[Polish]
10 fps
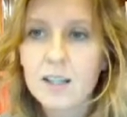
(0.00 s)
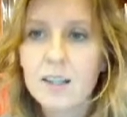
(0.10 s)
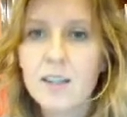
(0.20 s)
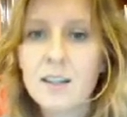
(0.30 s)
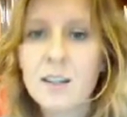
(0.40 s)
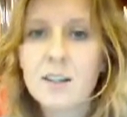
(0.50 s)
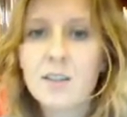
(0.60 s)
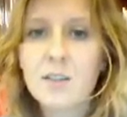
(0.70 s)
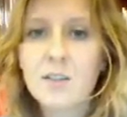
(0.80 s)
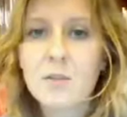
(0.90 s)

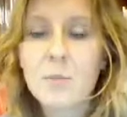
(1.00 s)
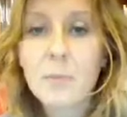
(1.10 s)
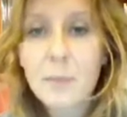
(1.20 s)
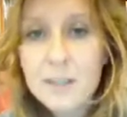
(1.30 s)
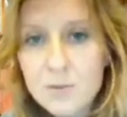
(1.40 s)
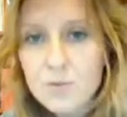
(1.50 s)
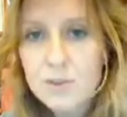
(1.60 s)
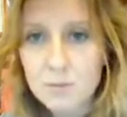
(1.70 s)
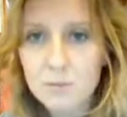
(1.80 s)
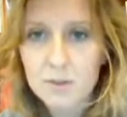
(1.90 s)
E, bardzo
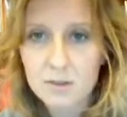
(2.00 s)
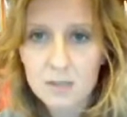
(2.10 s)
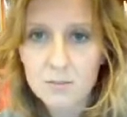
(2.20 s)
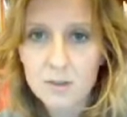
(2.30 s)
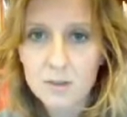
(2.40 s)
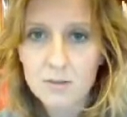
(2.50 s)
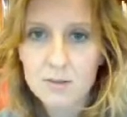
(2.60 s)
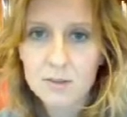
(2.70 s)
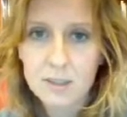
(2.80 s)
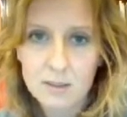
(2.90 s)
różnymi metodami
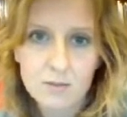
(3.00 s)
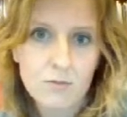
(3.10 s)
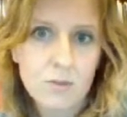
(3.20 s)
od tych,